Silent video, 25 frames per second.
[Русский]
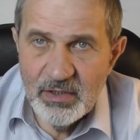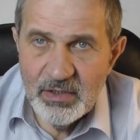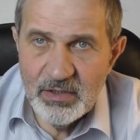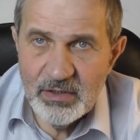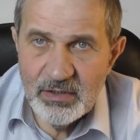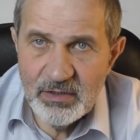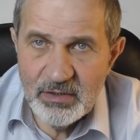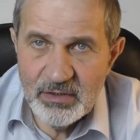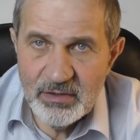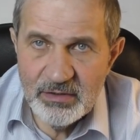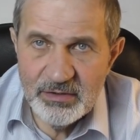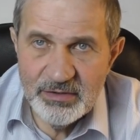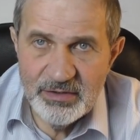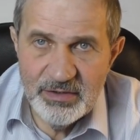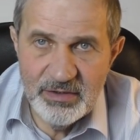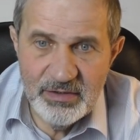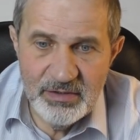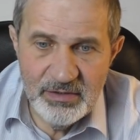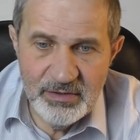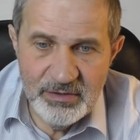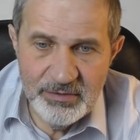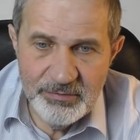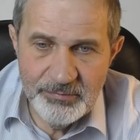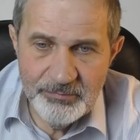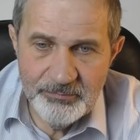Э,
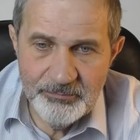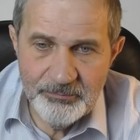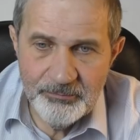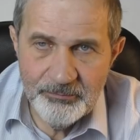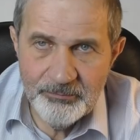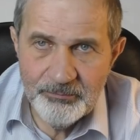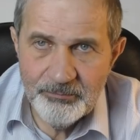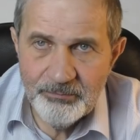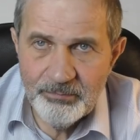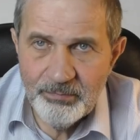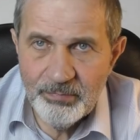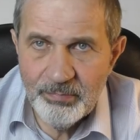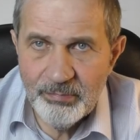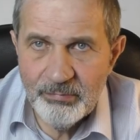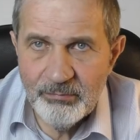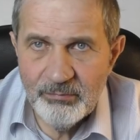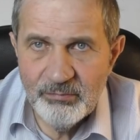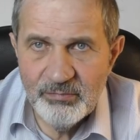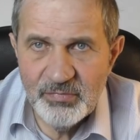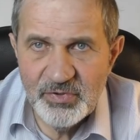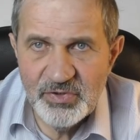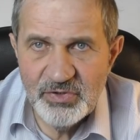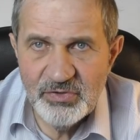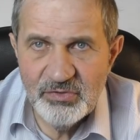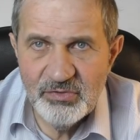и
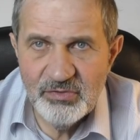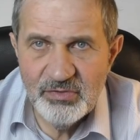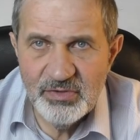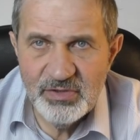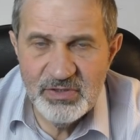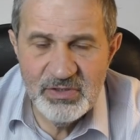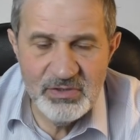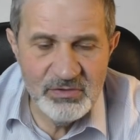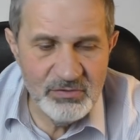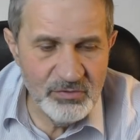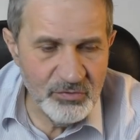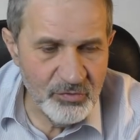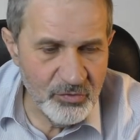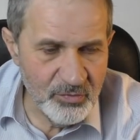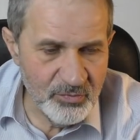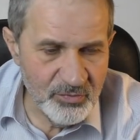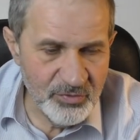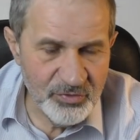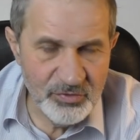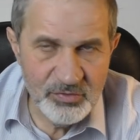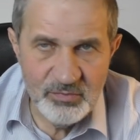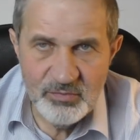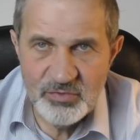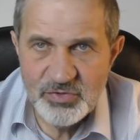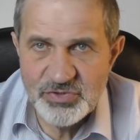многие
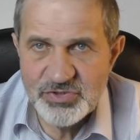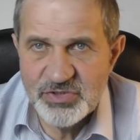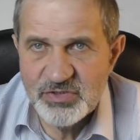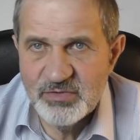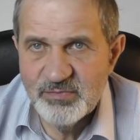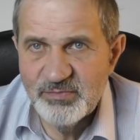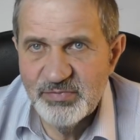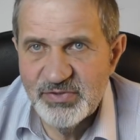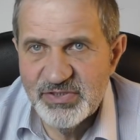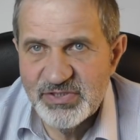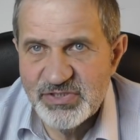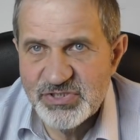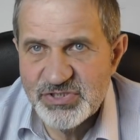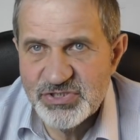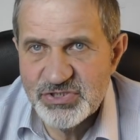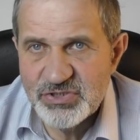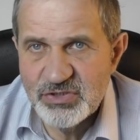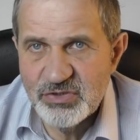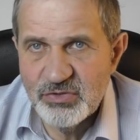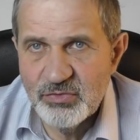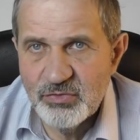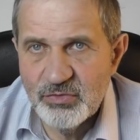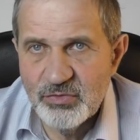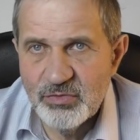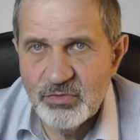думают, может быть,
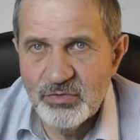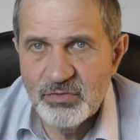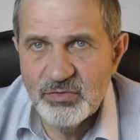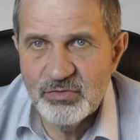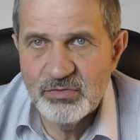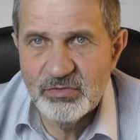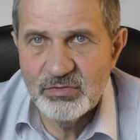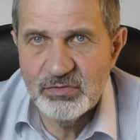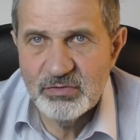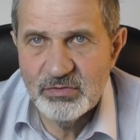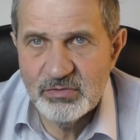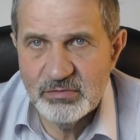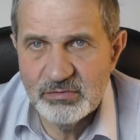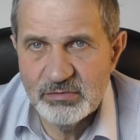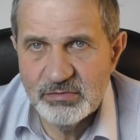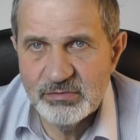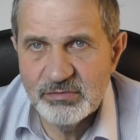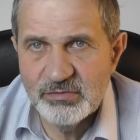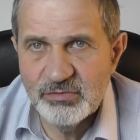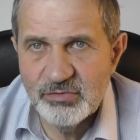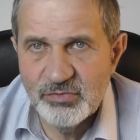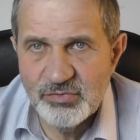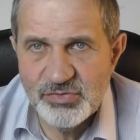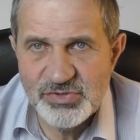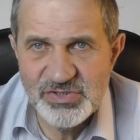что
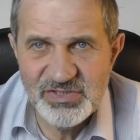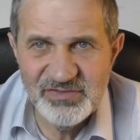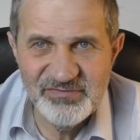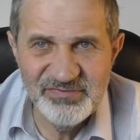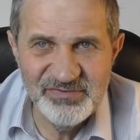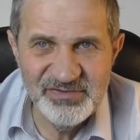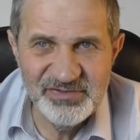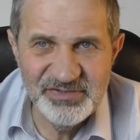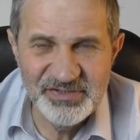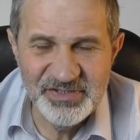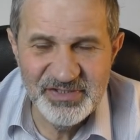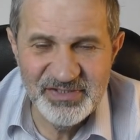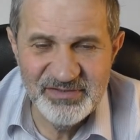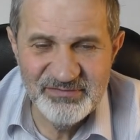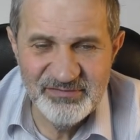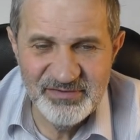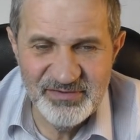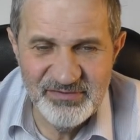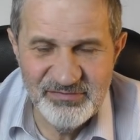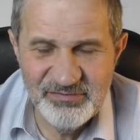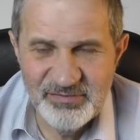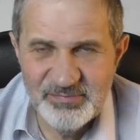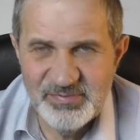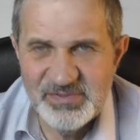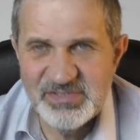нужно
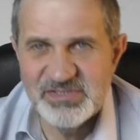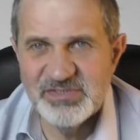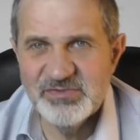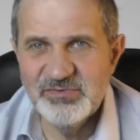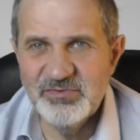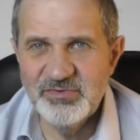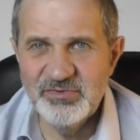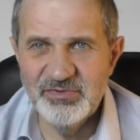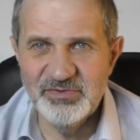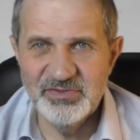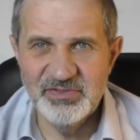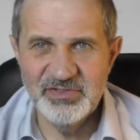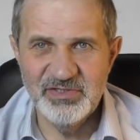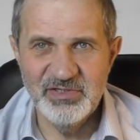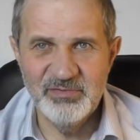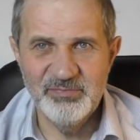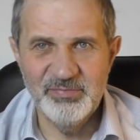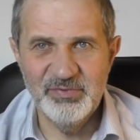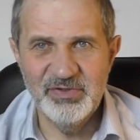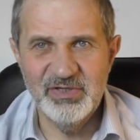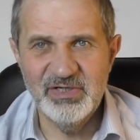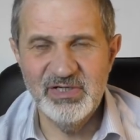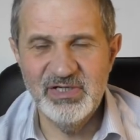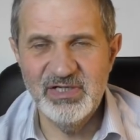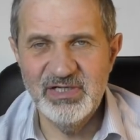вкладывать в опционы, не
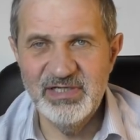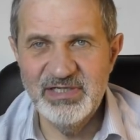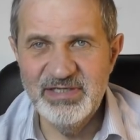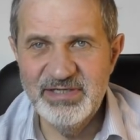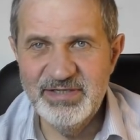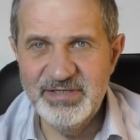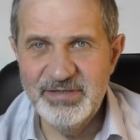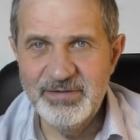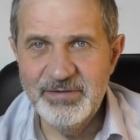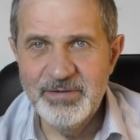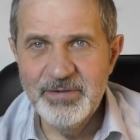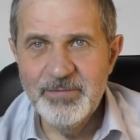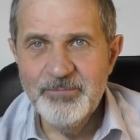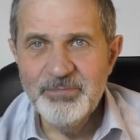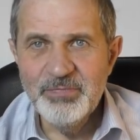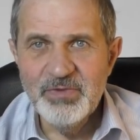пора ли.